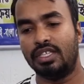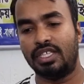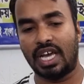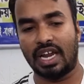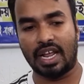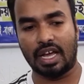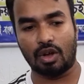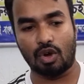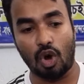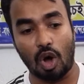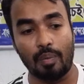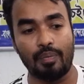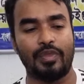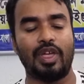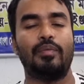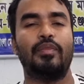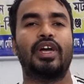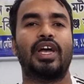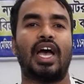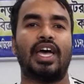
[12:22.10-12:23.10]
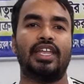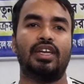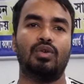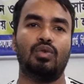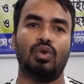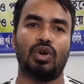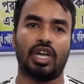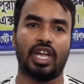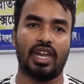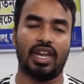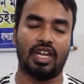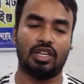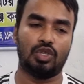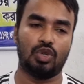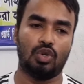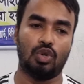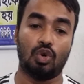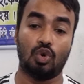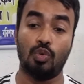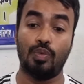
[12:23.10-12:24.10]
যারা কম দামে গাড়িগুলো কেনার
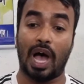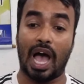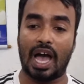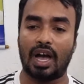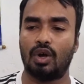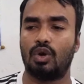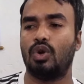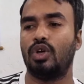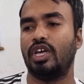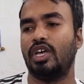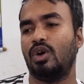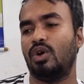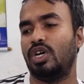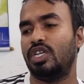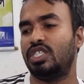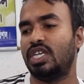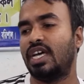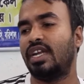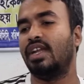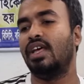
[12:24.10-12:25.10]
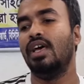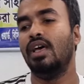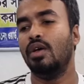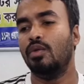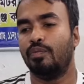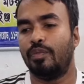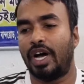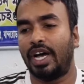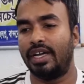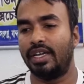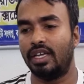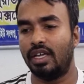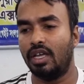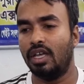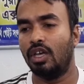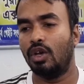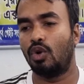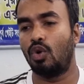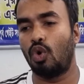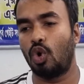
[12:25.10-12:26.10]
জন্য খুব আগ্রহী হয়ে যান ভাই
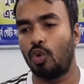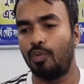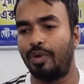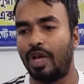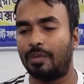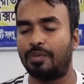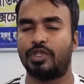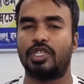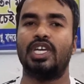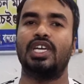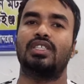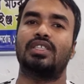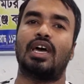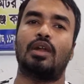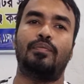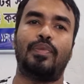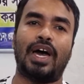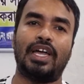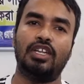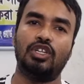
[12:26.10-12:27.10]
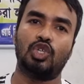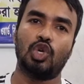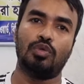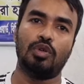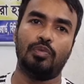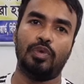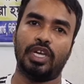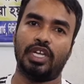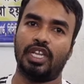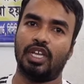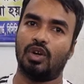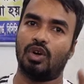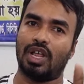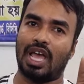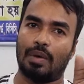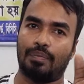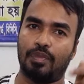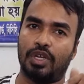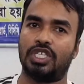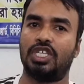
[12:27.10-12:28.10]
কোনো ব্যবসায়ী তার বাড়ি জমি বিক্রি
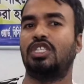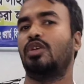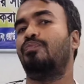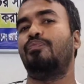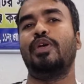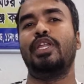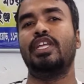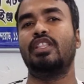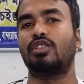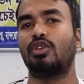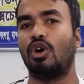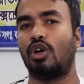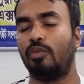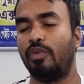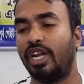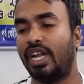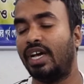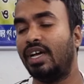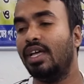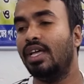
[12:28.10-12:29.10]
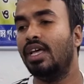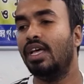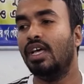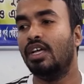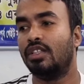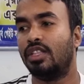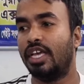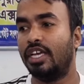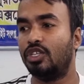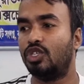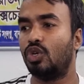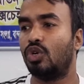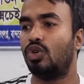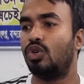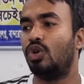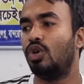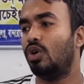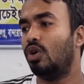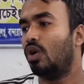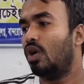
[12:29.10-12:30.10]
করে আপনার সাথে পীড়িত করবে না এই
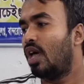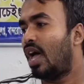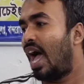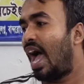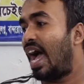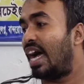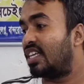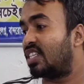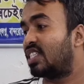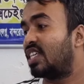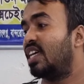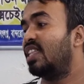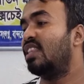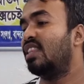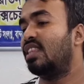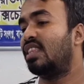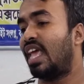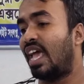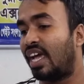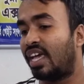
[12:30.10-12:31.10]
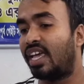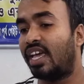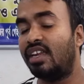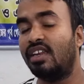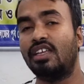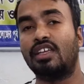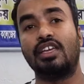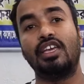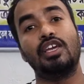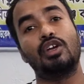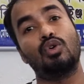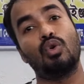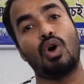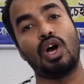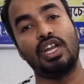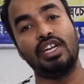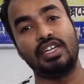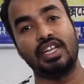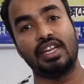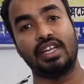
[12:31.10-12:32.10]
জন্য আসেন দেখেন কি
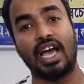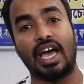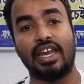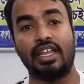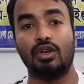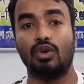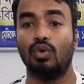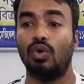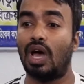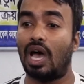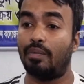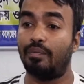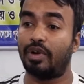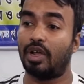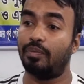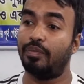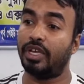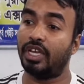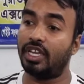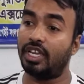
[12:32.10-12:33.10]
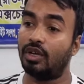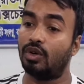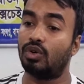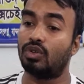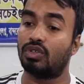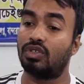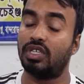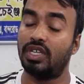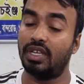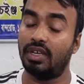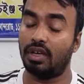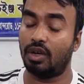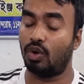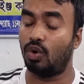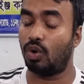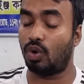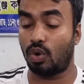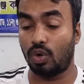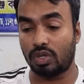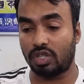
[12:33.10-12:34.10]
কোয়ালিটির গাড়িগুলো আমরা বিক্রি করছি
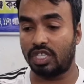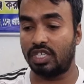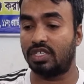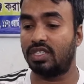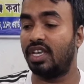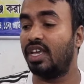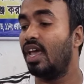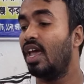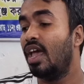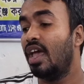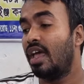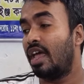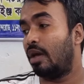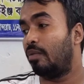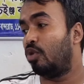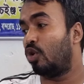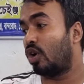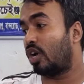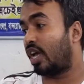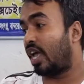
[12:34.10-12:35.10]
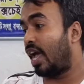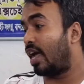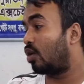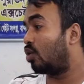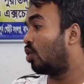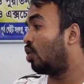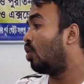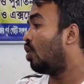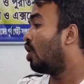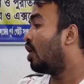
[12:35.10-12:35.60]
করতেছি এবং কেন